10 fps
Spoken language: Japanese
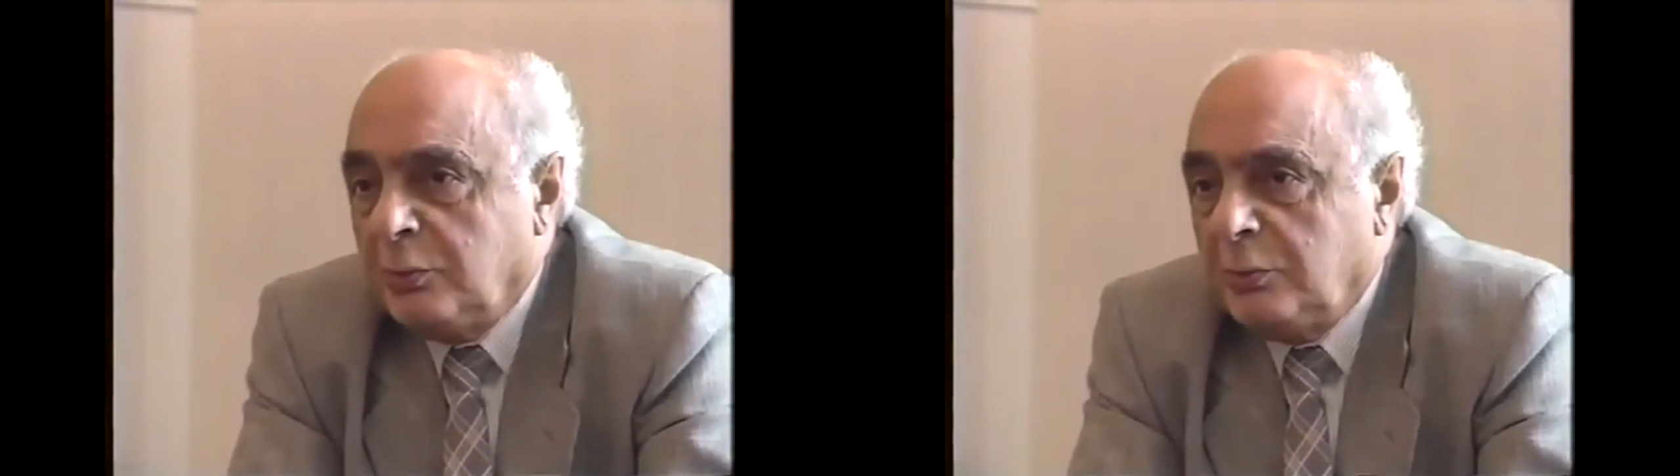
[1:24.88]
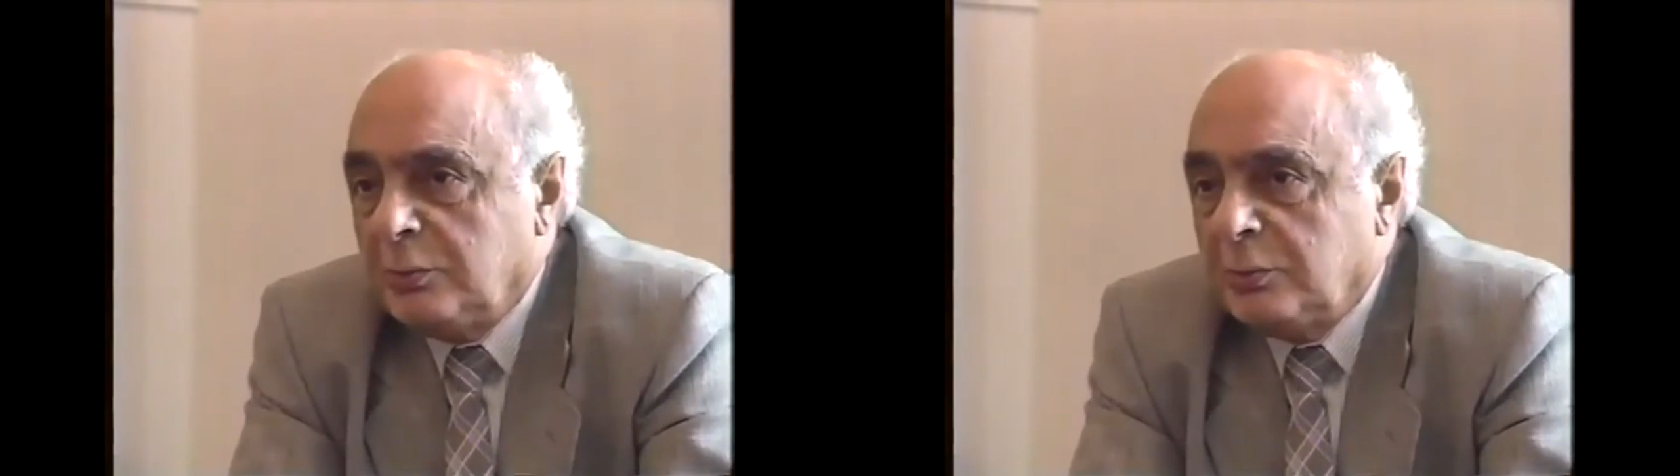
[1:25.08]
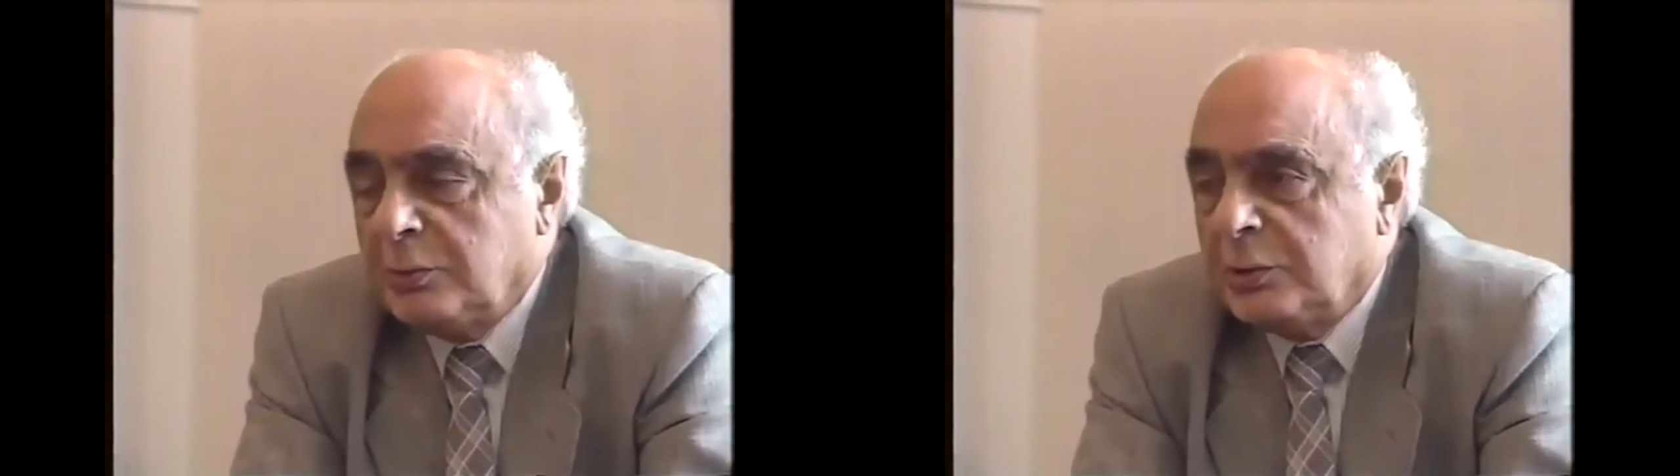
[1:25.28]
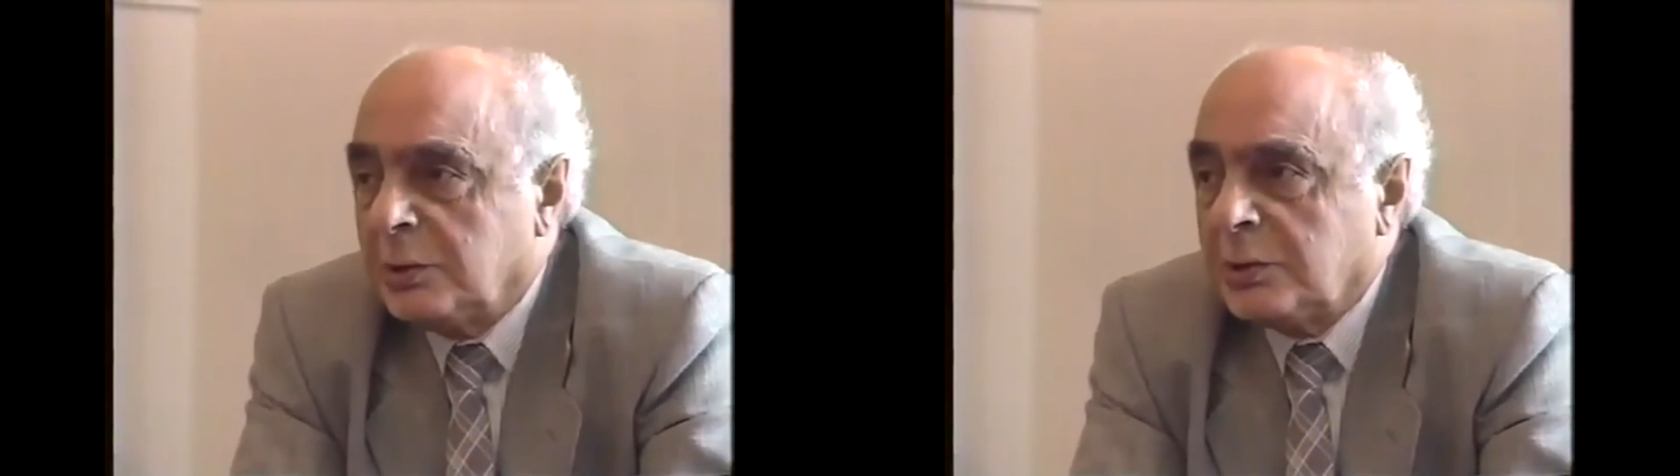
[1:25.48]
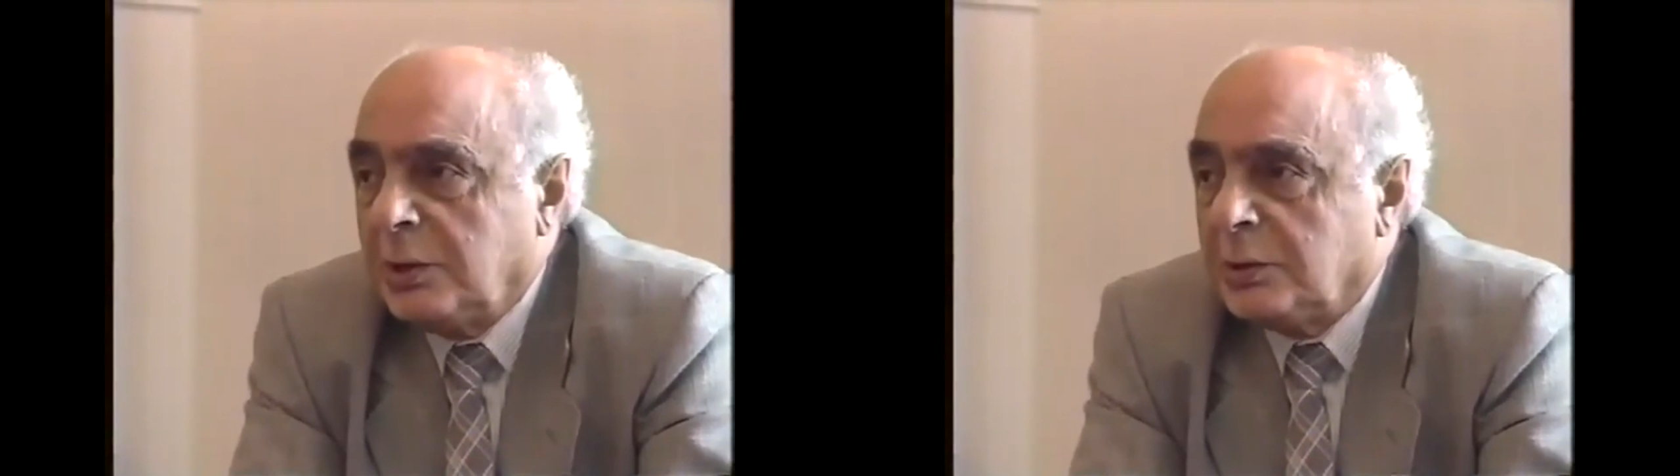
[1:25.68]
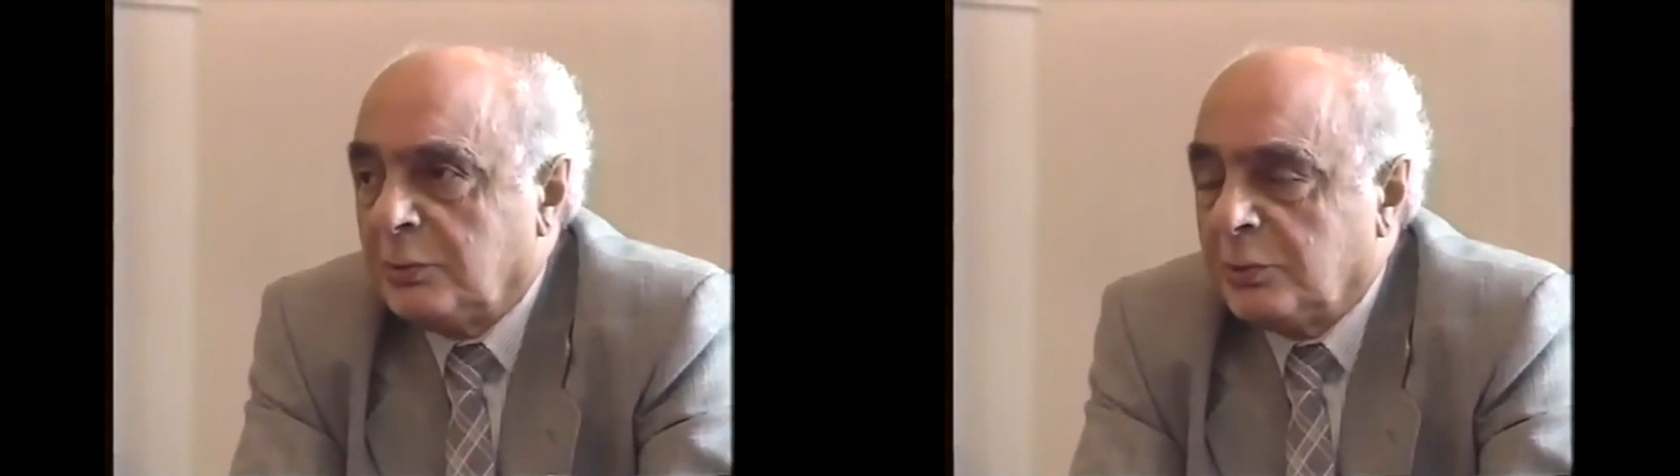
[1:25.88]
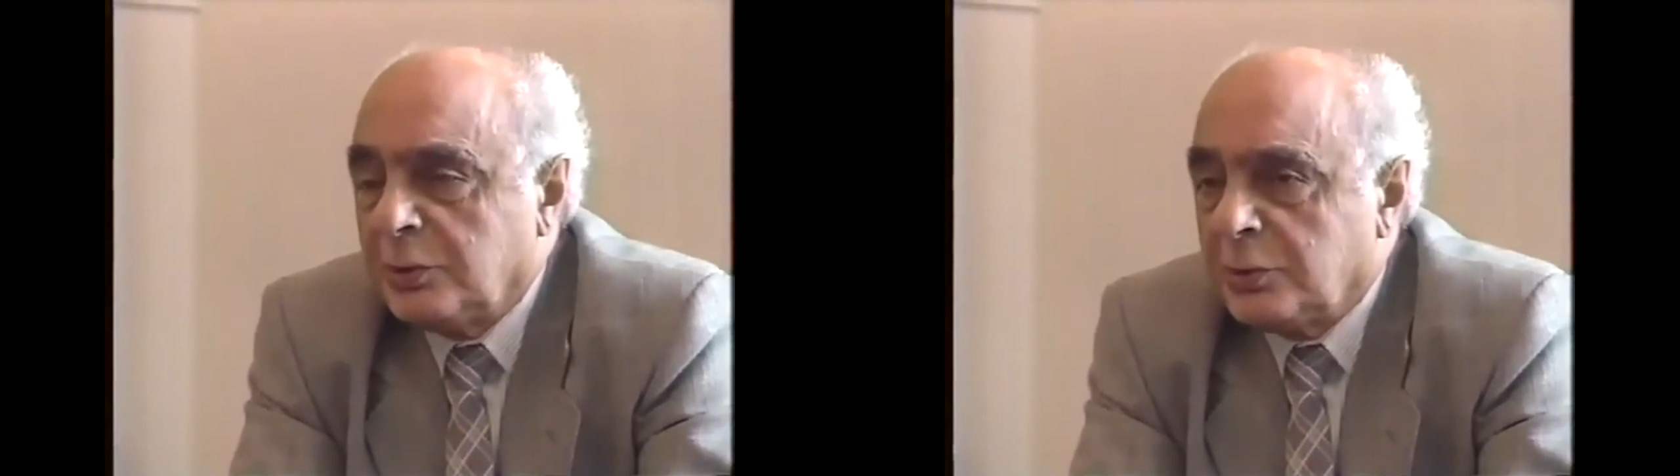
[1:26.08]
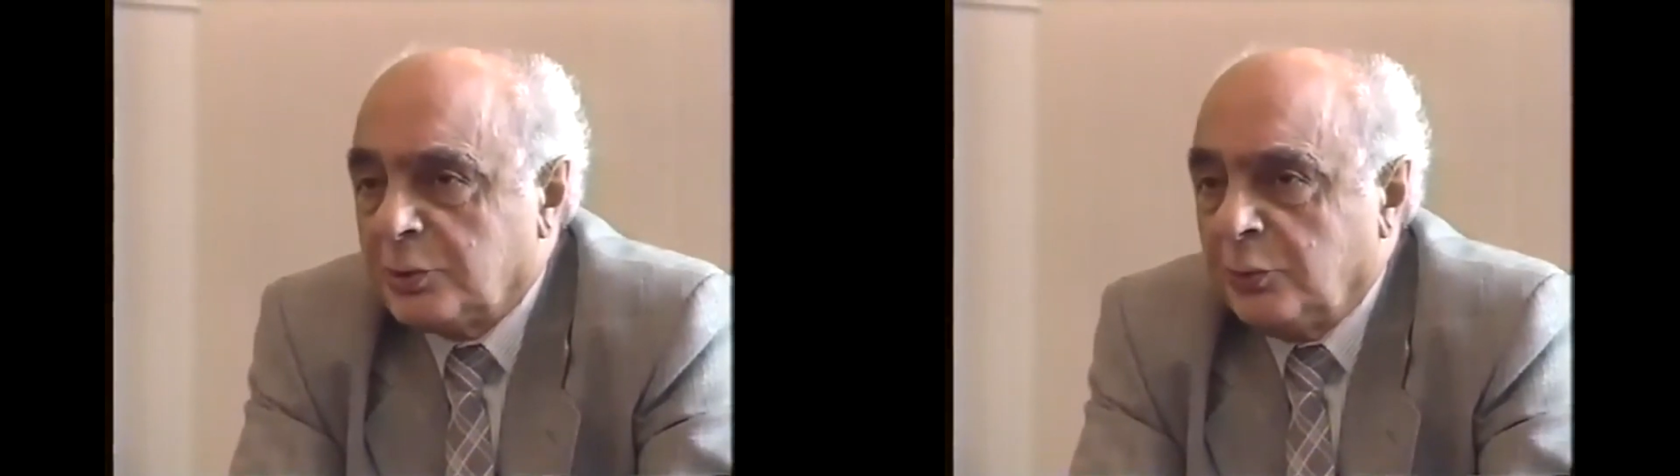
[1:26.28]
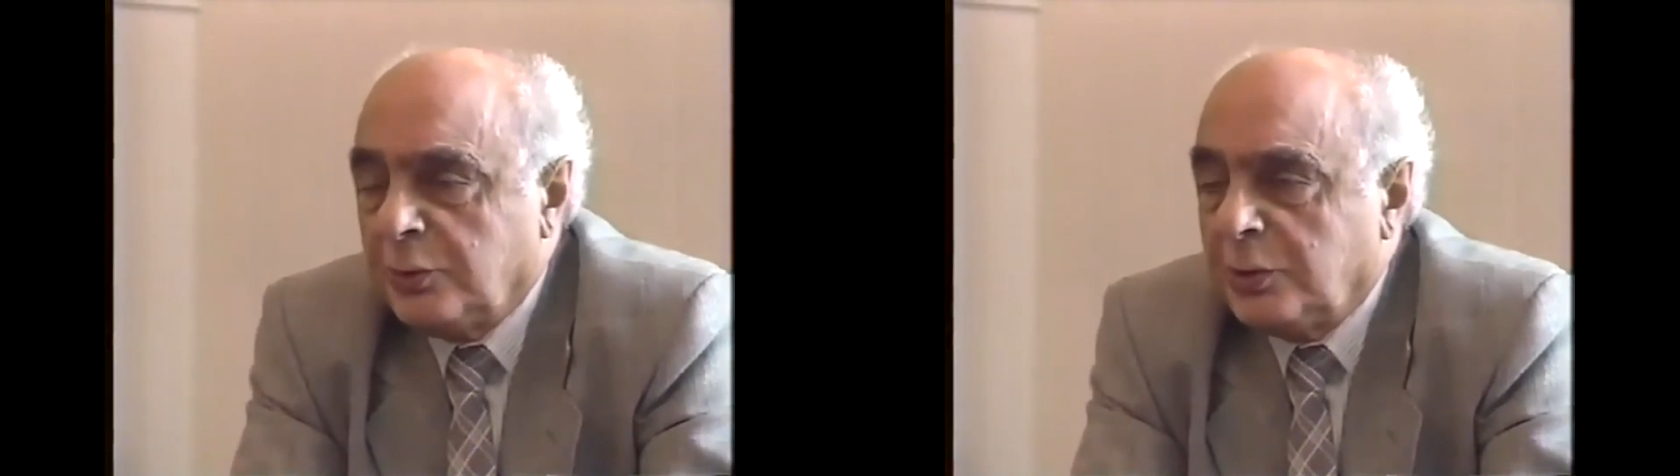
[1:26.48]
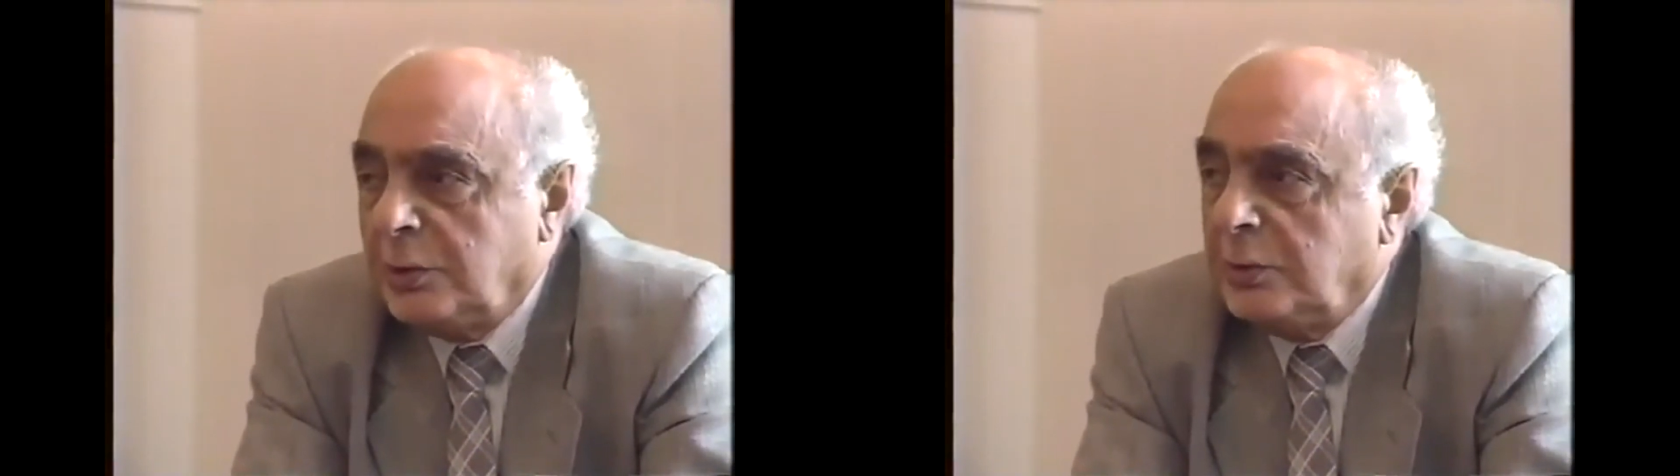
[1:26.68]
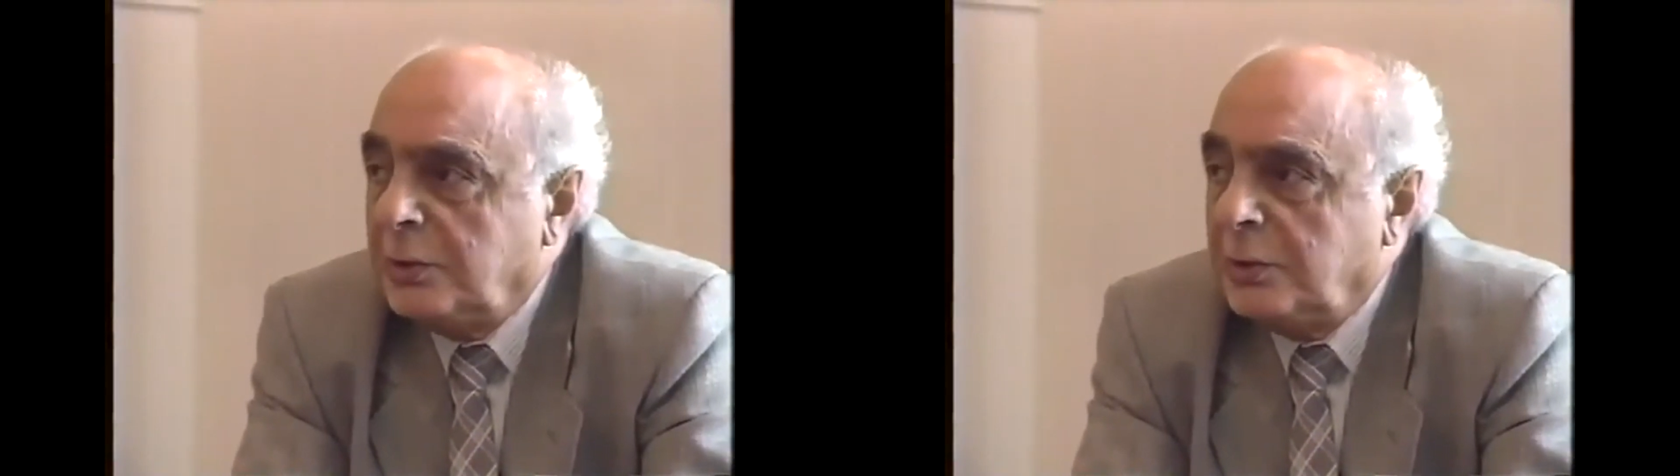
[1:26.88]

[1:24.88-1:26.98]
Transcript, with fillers: 十分理解していたのです